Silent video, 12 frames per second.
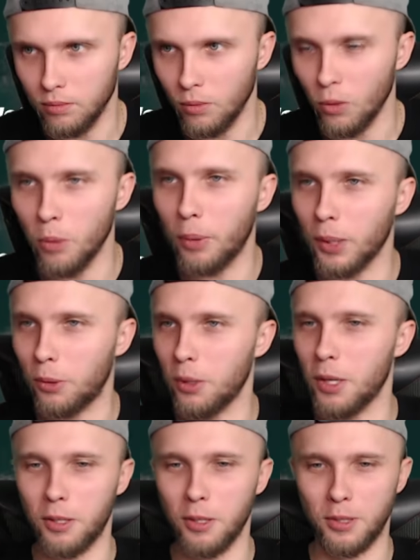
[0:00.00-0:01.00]
No pato,
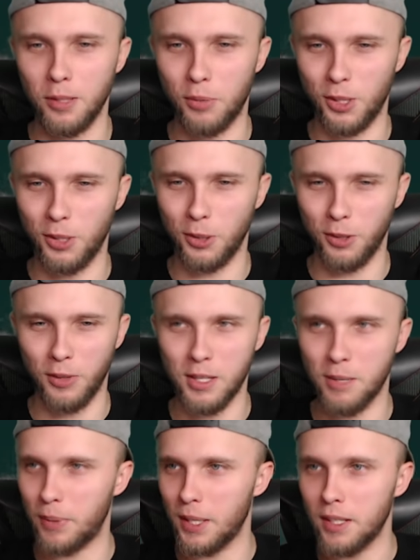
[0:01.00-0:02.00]
jak jestem
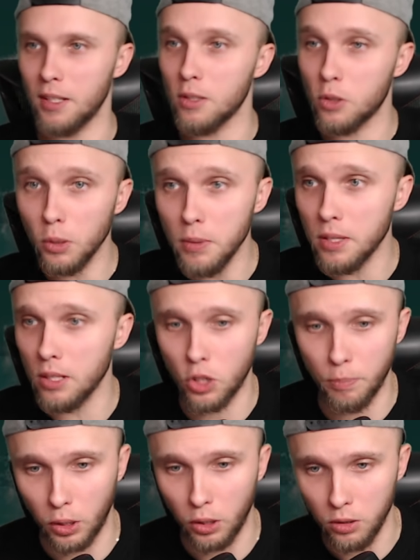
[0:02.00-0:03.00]
przygotowany pięknie. Zróbmy sobie jeszcze
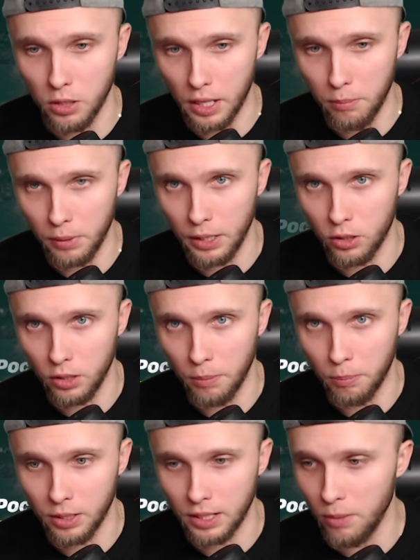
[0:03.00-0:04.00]
pochodnie, bo jeżeli je
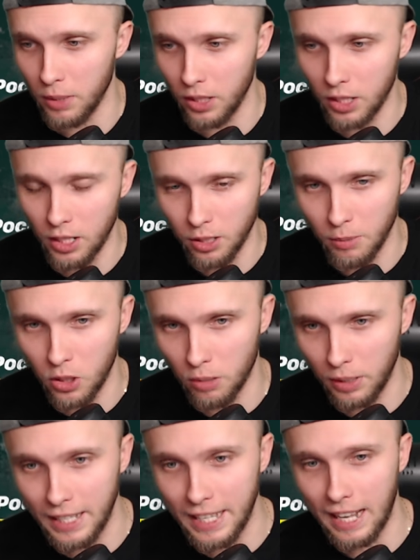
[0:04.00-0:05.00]
postawimy gdzieś, to
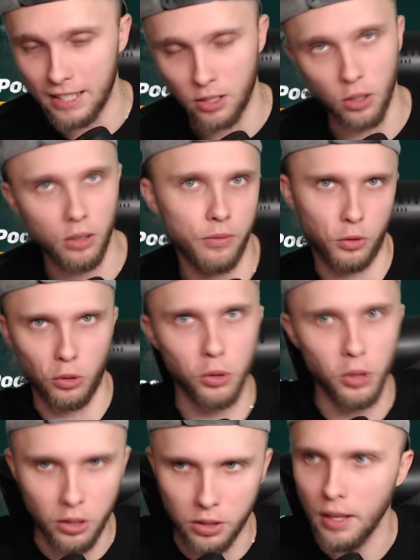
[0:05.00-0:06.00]
będziemy mieli jasno w ciągu
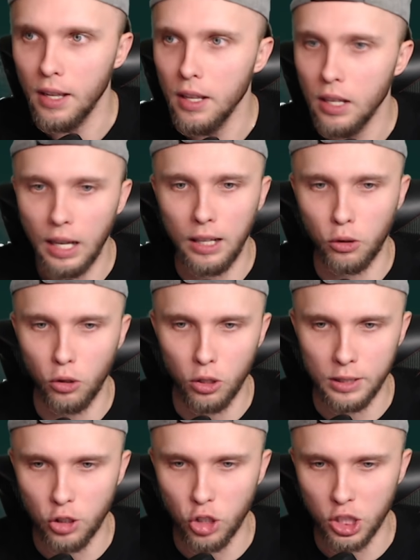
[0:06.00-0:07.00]
nocy. A to
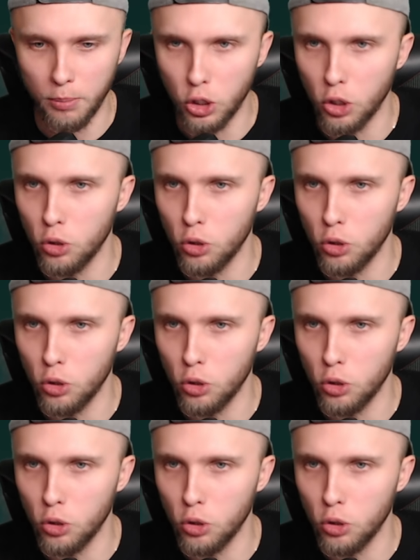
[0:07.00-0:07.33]
oznacza, że będzie